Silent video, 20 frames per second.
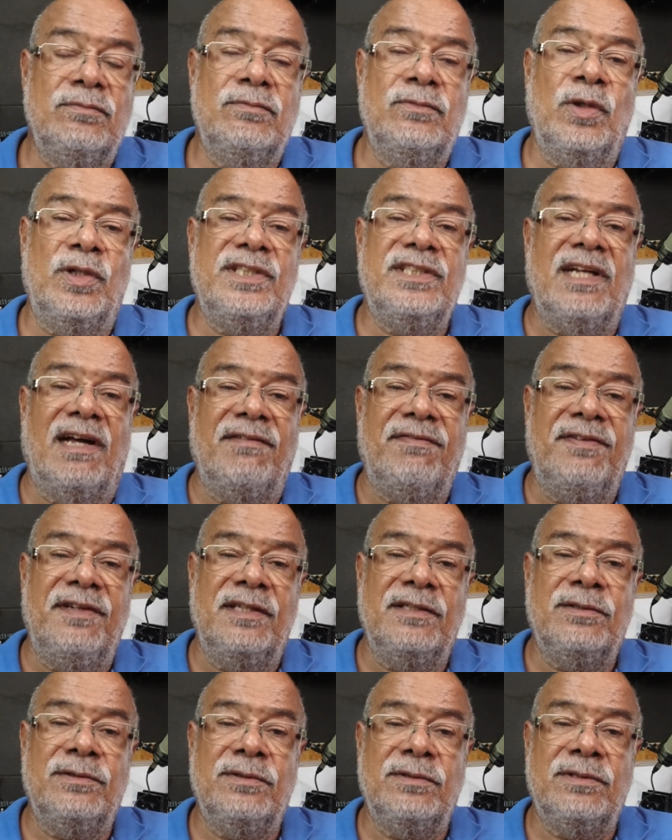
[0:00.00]
dois
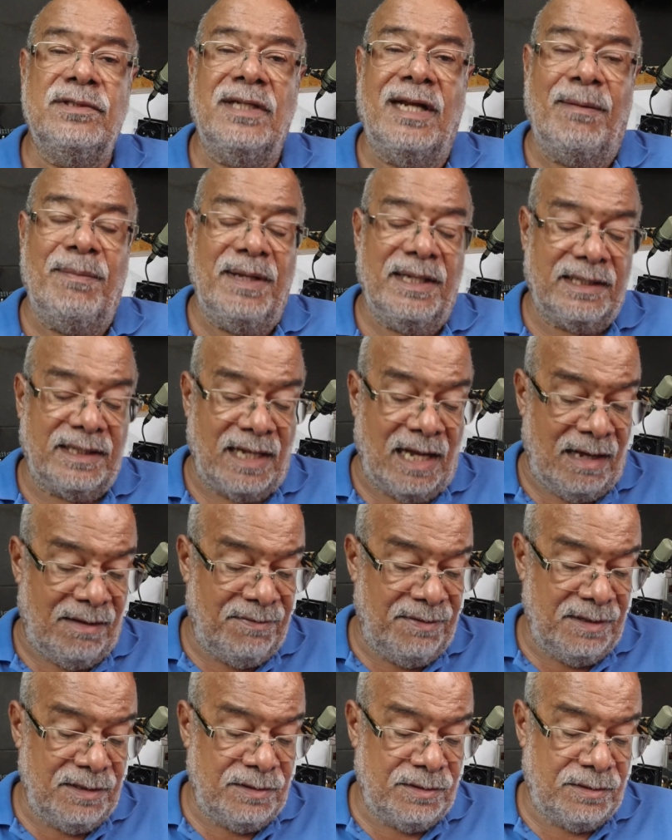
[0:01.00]
avisos
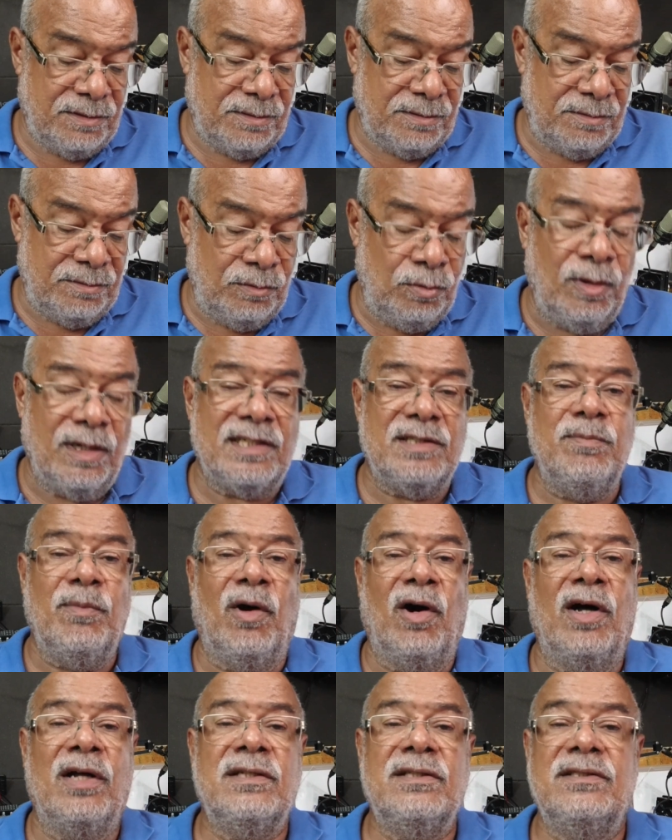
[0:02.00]
lamentáveis, duas
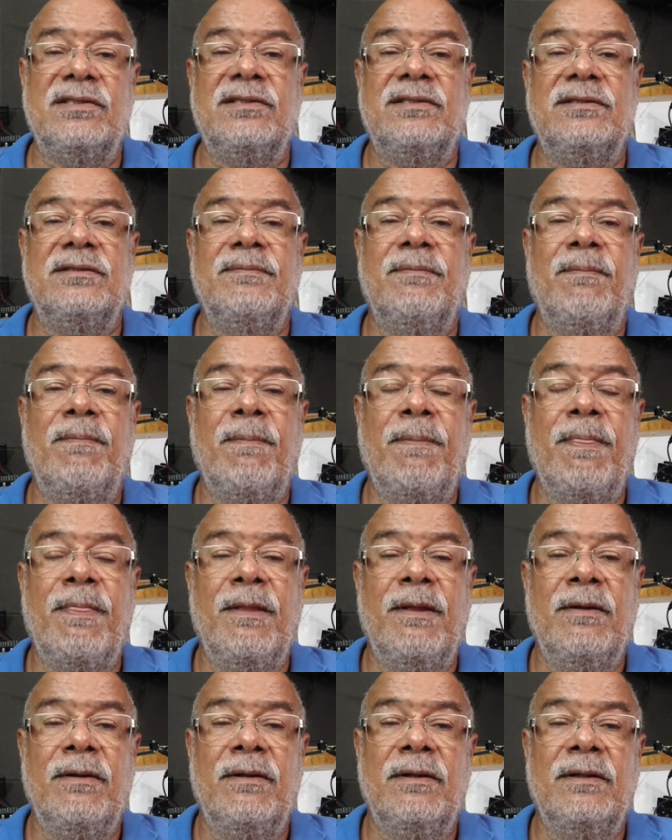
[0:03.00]
mortes
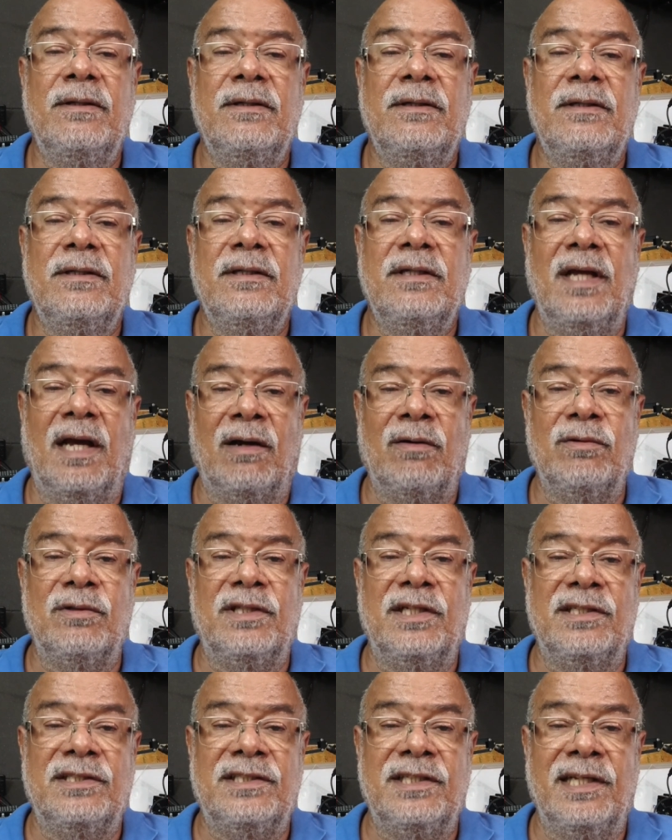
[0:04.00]
que
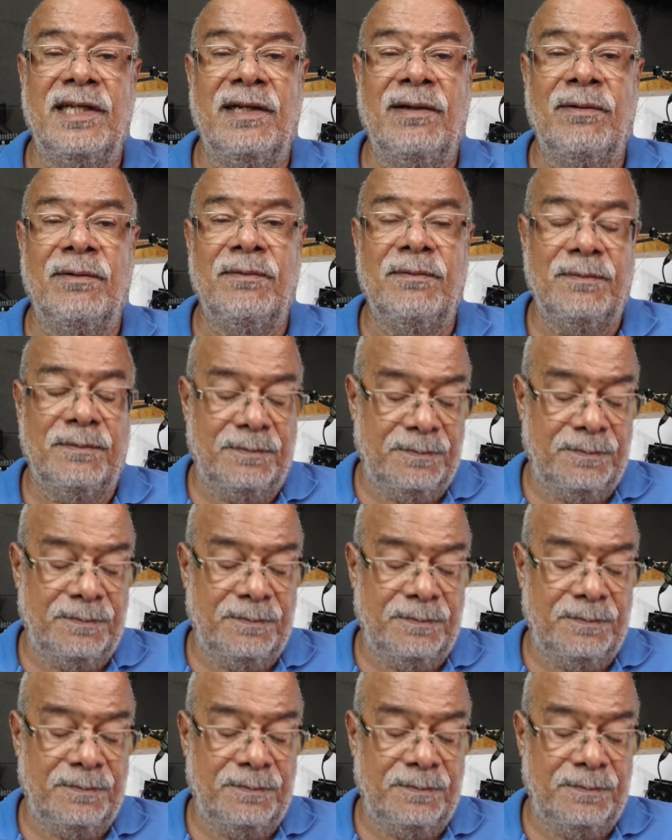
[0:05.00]
aconteceram